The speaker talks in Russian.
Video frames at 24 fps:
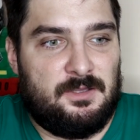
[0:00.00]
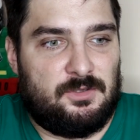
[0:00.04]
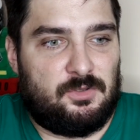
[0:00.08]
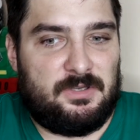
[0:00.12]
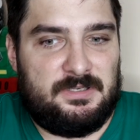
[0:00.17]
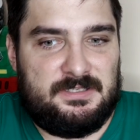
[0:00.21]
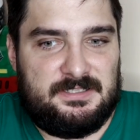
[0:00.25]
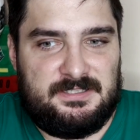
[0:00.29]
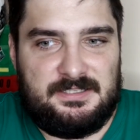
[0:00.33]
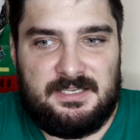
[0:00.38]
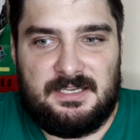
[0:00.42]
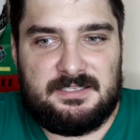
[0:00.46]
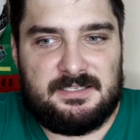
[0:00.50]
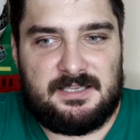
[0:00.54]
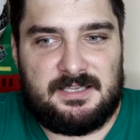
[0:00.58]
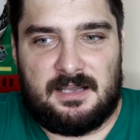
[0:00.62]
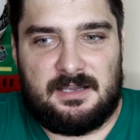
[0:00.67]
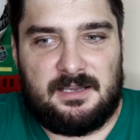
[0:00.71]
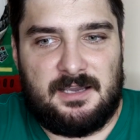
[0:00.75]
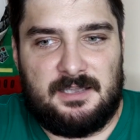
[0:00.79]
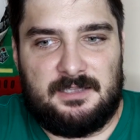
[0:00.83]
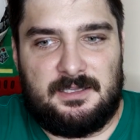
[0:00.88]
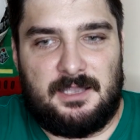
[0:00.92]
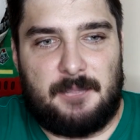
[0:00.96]
То есть здесь
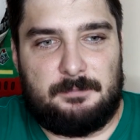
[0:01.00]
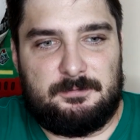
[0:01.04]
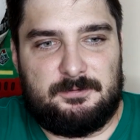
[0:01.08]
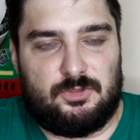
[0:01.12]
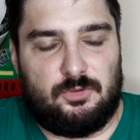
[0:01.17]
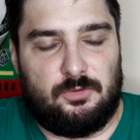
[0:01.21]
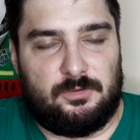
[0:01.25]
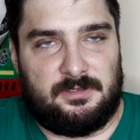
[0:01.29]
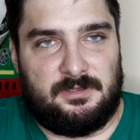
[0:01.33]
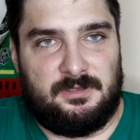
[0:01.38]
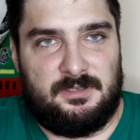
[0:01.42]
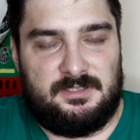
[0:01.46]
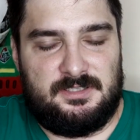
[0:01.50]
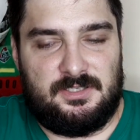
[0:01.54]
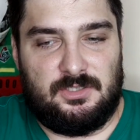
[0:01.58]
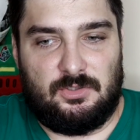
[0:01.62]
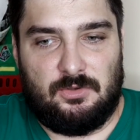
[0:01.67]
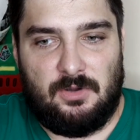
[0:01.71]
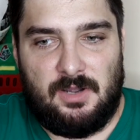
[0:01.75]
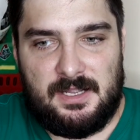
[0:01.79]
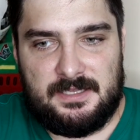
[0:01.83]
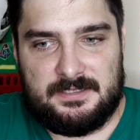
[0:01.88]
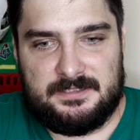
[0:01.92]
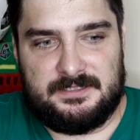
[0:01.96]
какая-то абсурдная
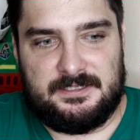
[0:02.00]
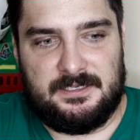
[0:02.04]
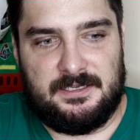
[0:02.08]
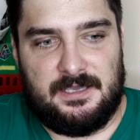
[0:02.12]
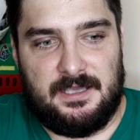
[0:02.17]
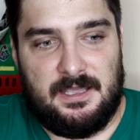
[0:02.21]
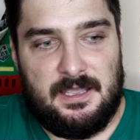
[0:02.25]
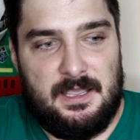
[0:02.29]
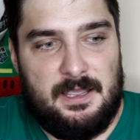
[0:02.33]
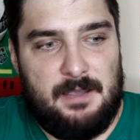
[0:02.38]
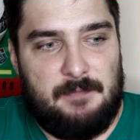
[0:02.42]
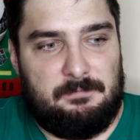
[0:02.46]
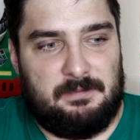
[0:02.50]
ситуация,